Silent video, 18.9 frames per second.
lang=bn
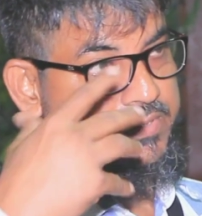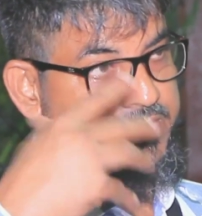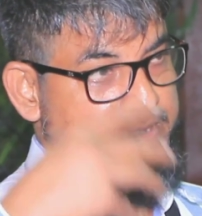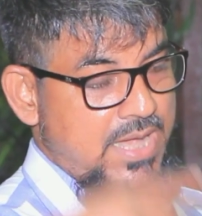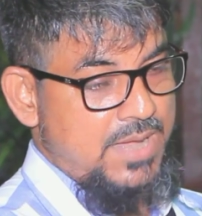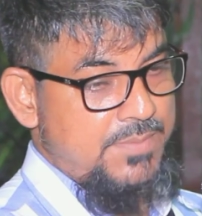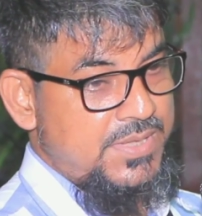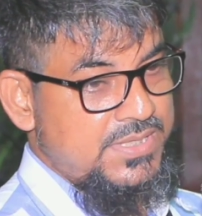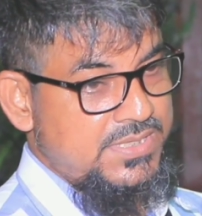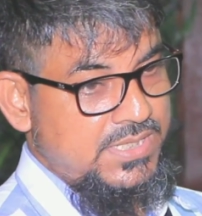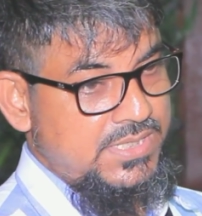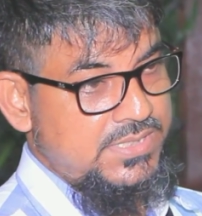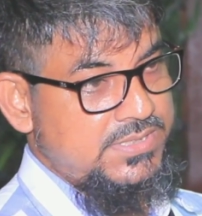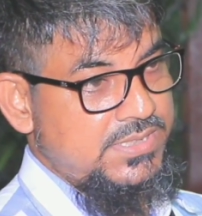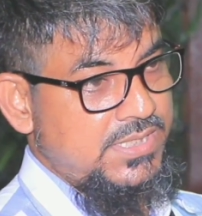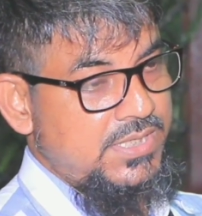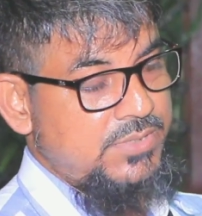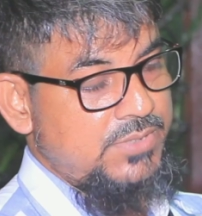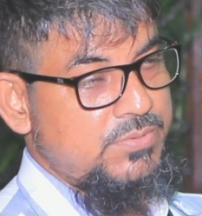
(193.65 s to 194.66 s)
যে আমাদের
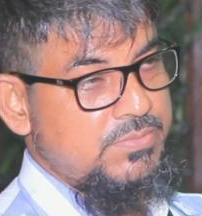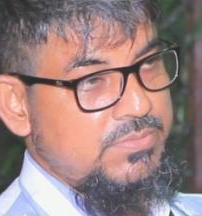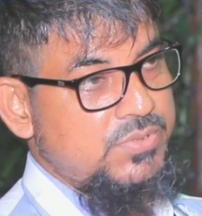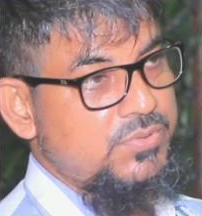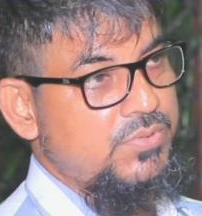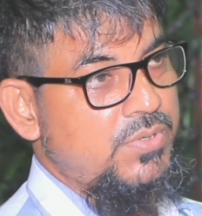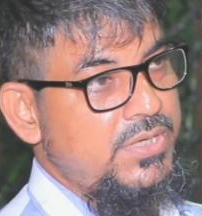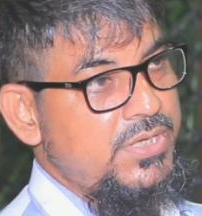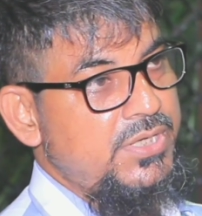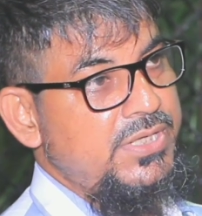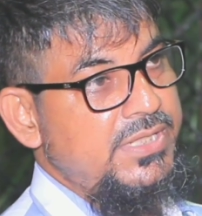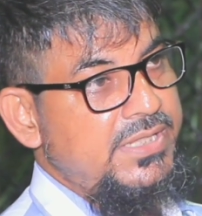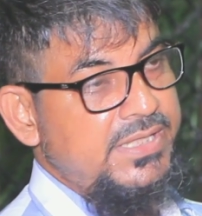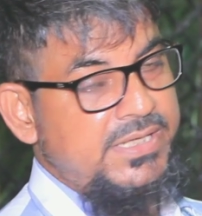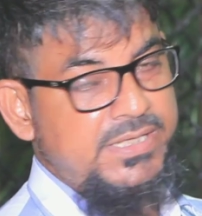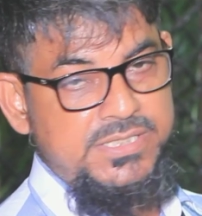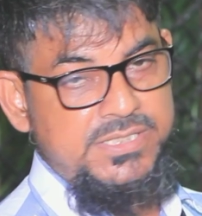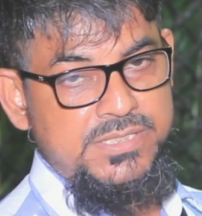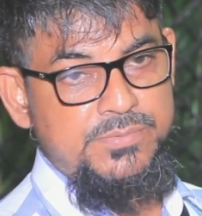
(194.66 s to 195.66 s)
যে
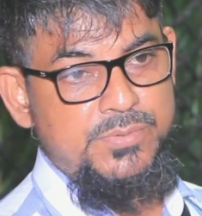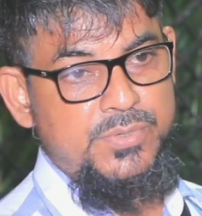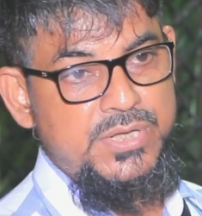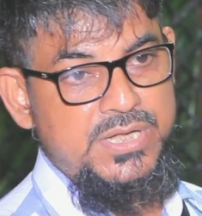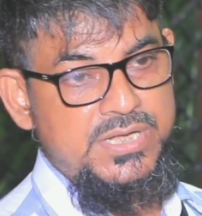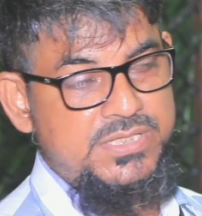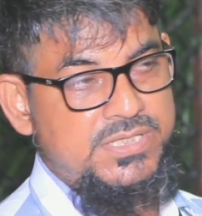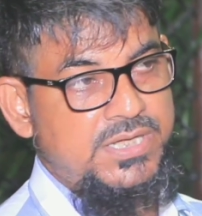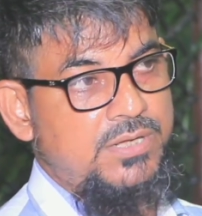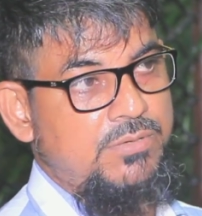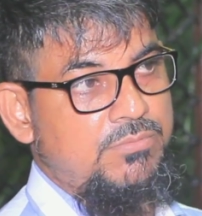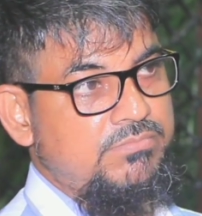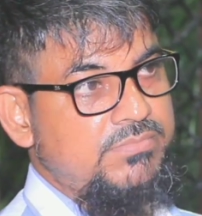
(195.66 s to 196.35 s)
দৈনন্দিন জীবনের যে